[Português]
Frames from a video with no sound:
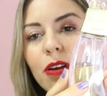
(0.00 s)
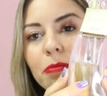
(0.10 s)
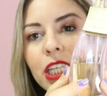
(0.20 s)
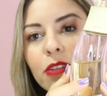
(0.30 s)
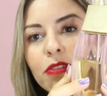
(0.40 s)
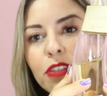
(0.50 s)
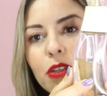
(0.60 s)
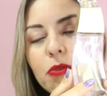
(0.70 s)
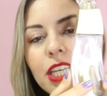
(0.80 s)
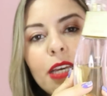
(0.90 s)
um amigo, enfim,
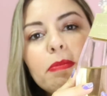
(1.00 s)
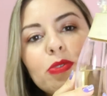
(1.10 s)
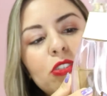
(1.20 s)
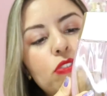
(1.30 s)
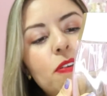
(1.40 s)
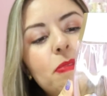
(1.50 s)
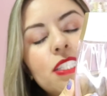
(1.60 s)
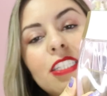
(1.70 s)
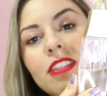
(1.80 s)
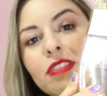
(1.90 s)
com quem a pessoa estiver
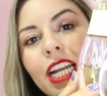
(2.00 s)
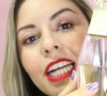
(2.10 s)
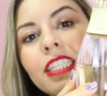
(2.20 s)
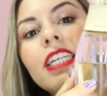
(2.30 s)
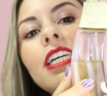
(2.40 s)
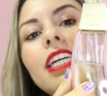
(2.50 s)
passando a virada